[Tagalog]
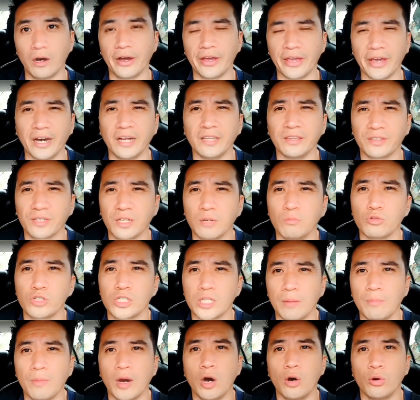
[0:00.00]
Ayan,
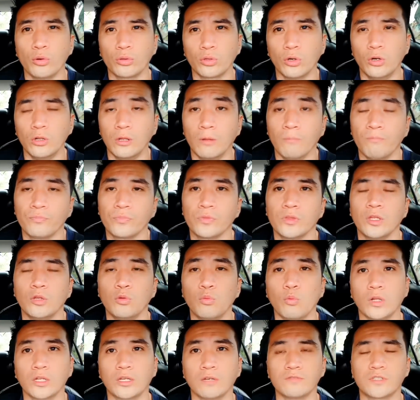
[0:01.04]
kumusta mga utol? and
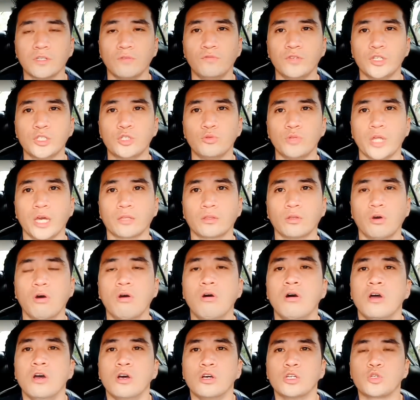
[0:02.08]
welcome sa video na ito.
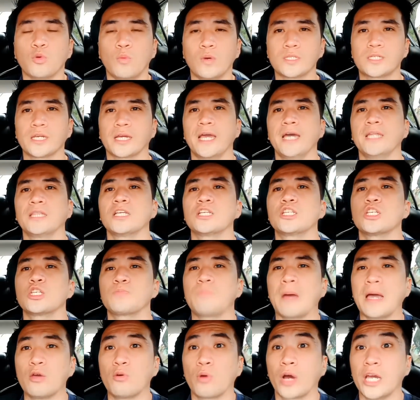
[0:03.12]
So once again, this is
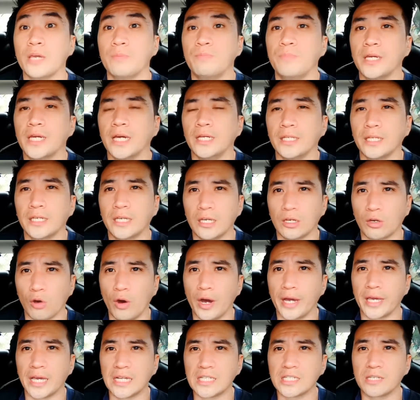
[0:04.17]
pa yung kaibigan ni
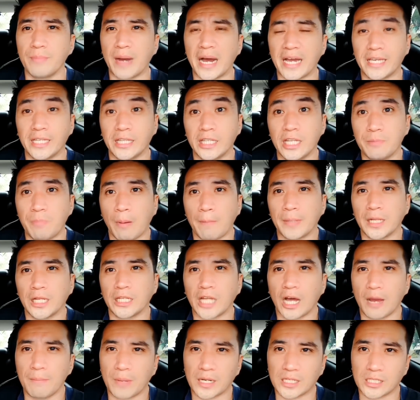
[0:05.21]
Kiko. Ayan, sa mga hindi pa pala
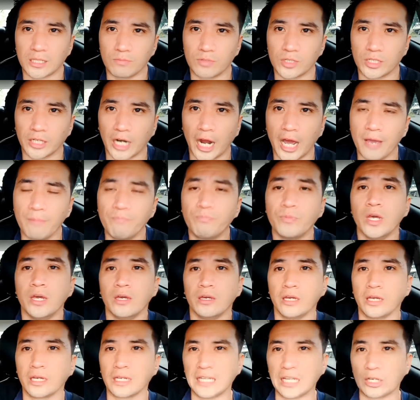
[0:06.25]
nakapag-subscribe,
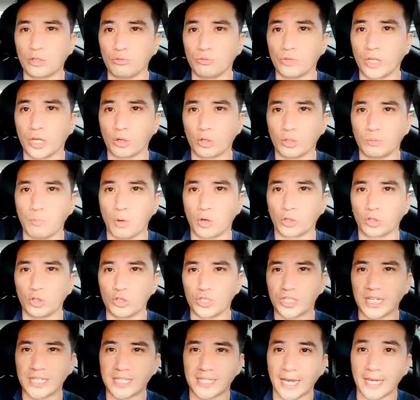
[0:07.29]
i-click nyo na yung red button
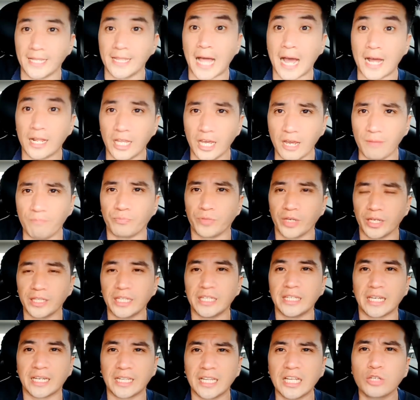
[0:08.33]
dyan sa ilalim. And
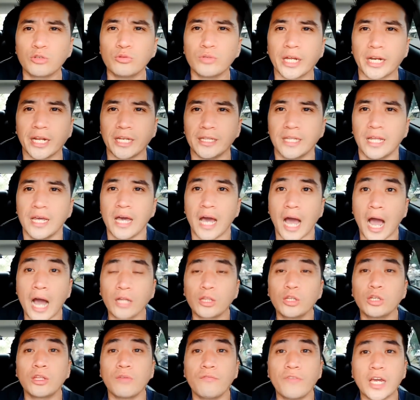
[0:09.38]
then i-click nyo na rin
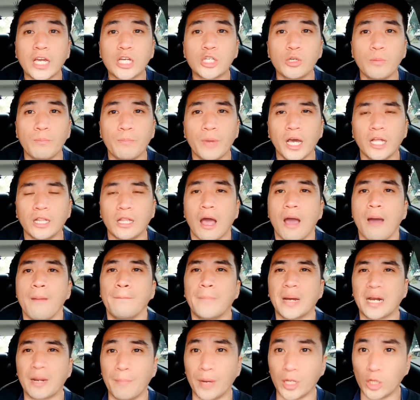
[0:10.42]
ang notification bell
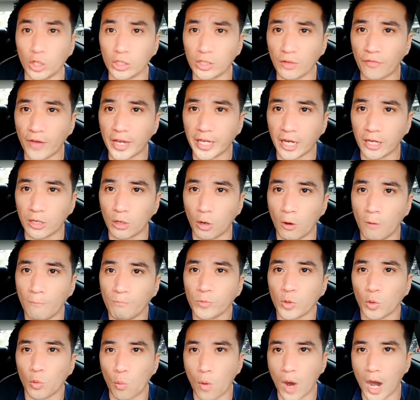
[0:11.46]
para ma-notify kayo
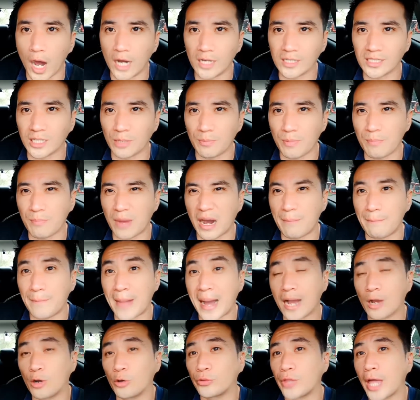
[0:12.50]
once na may mga
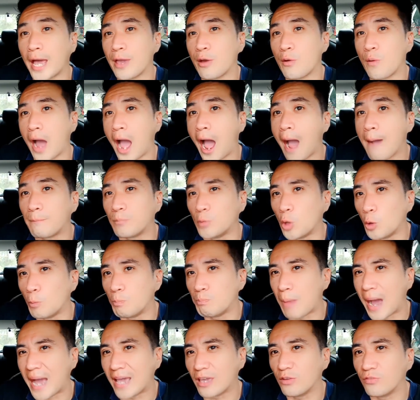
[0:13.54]
bago tayong upload
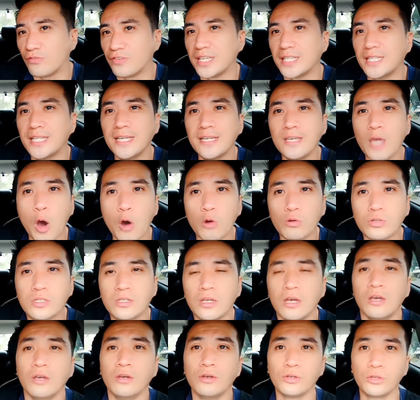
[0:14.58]
tayo videos.
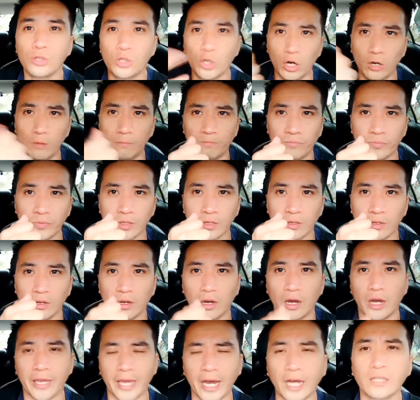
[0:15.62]
Yun!
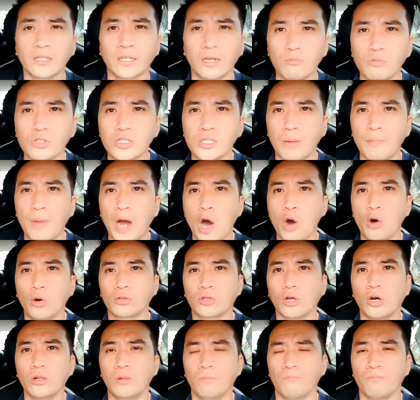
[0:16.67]
Ayan, kamusta mga
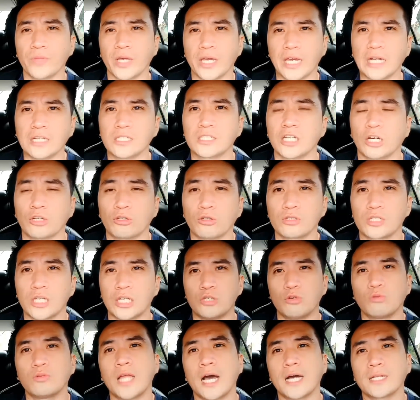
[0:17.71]
utol? Ayan, shoutout sa
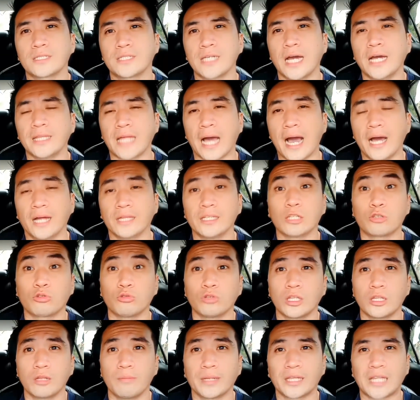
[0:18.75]
inyong lahat dyan ha. Dito
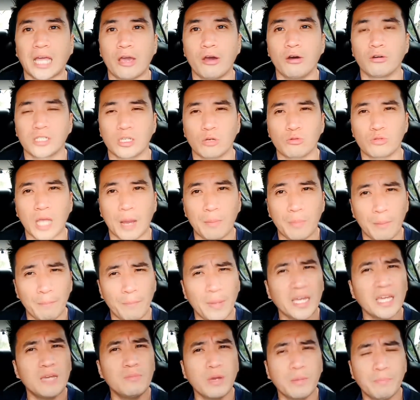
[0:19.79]
na naman tayo sa usapang
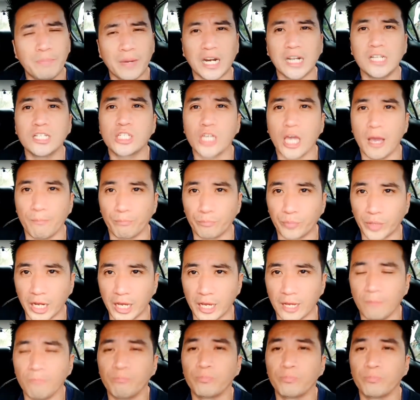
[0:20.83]
pag-ibig pa rin syempre.